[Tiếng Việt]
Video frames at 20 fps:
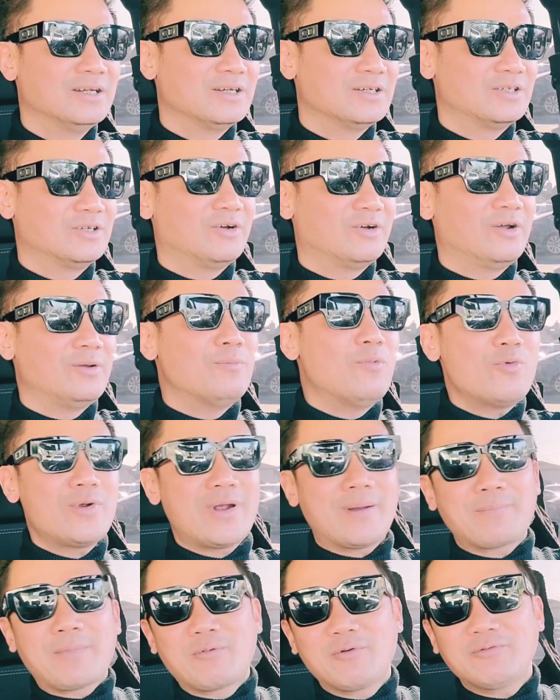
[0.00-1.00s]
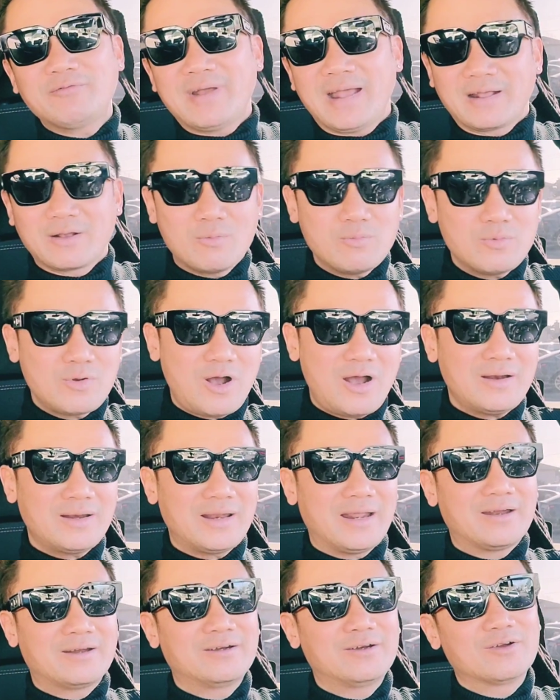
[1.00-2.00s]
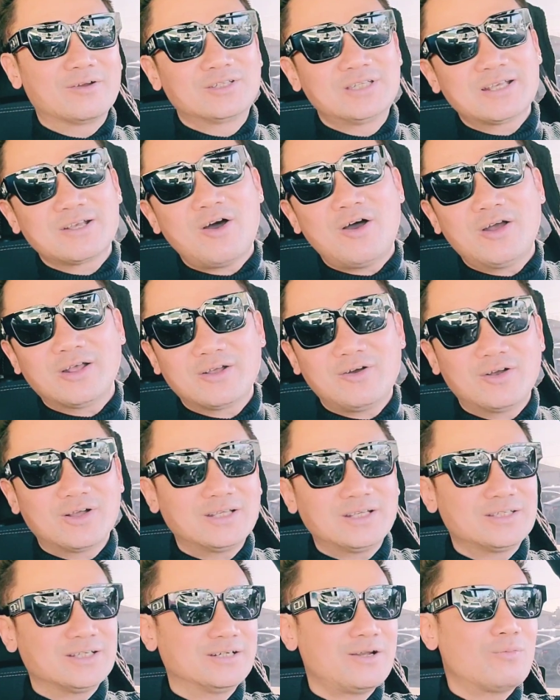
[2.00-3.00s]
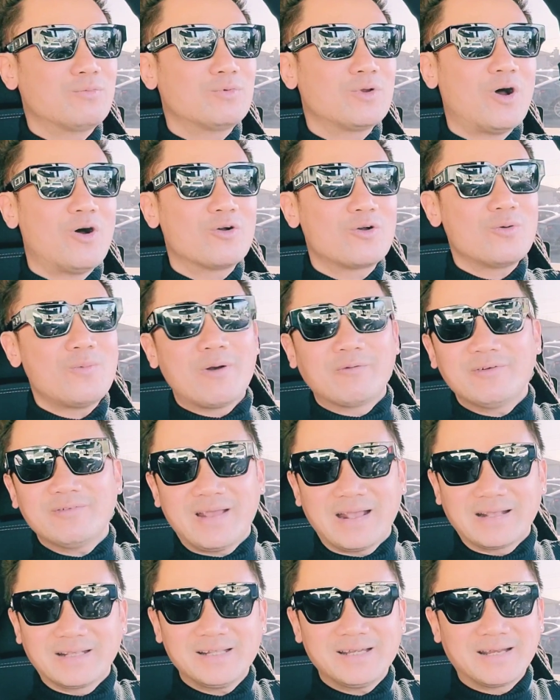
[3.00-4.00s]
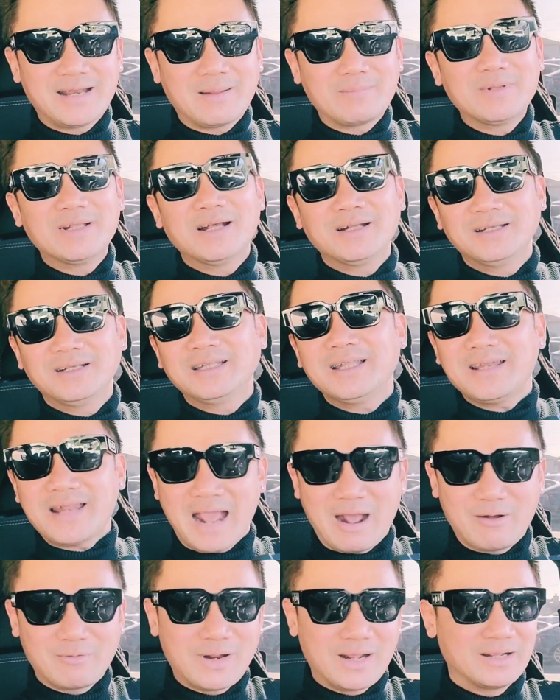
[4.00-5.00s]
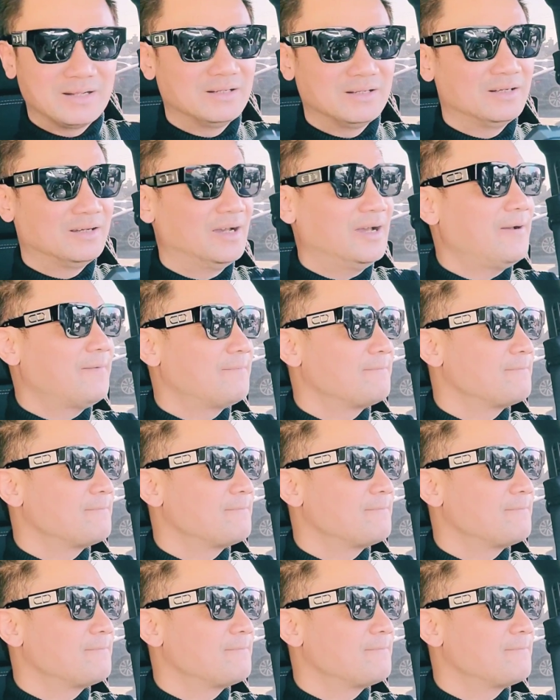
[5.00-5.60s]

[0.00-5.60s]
rồi muốn gặp bọn Nguyễn Phan Hằng cũng có nè rồi sẽ coi coi cái sự đụng độ của bọn Nguyễn Phan Hằng với lại Đàm Vĩ Hưng như thế nào nè ha